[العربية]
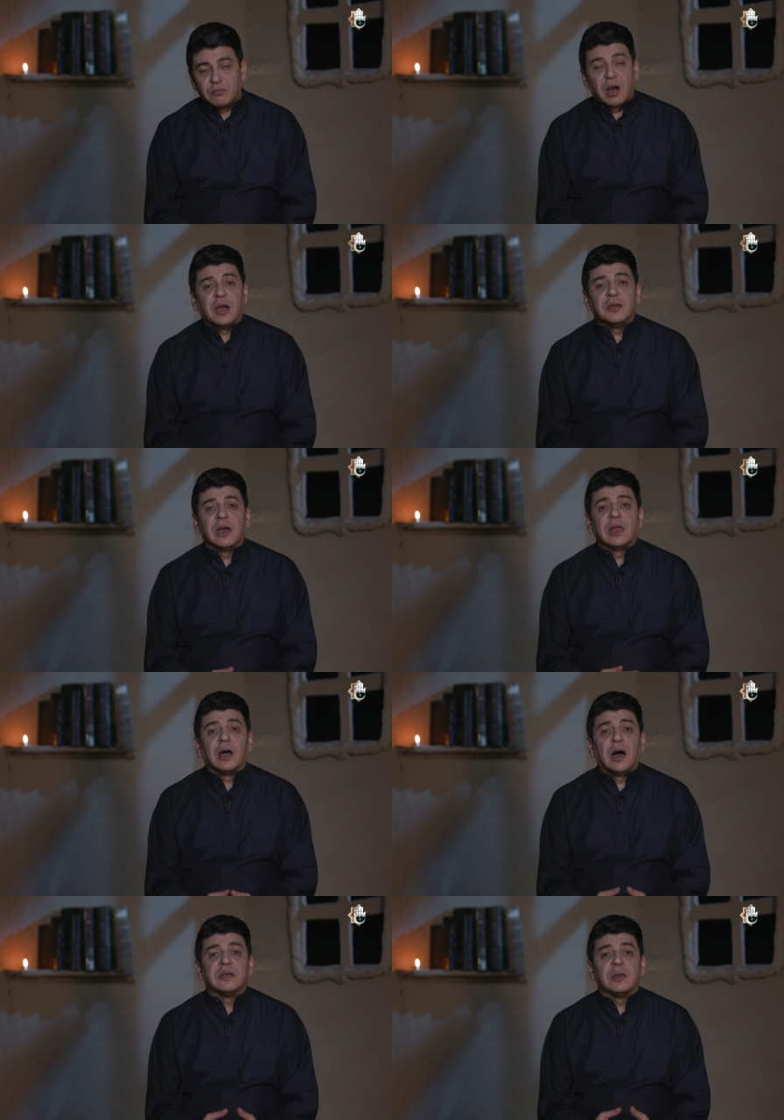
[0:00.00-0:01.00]
ما هي
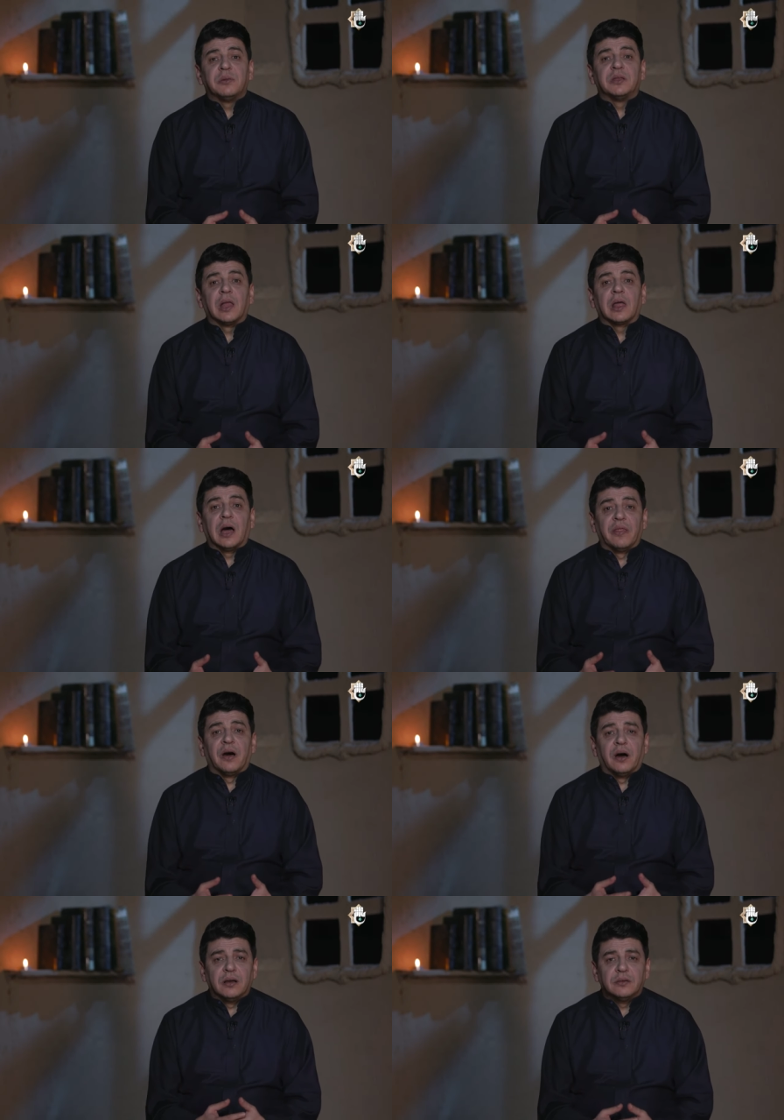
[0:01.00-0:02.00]
الغاية من
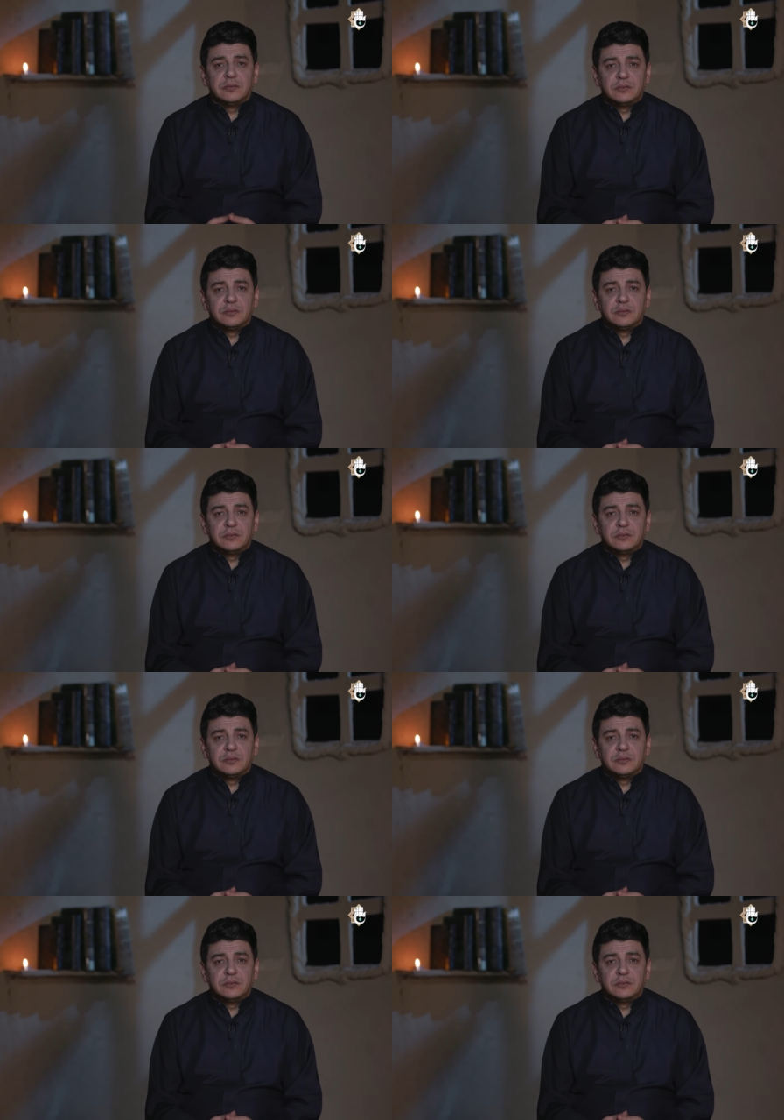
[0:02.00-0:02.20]
القضاء؟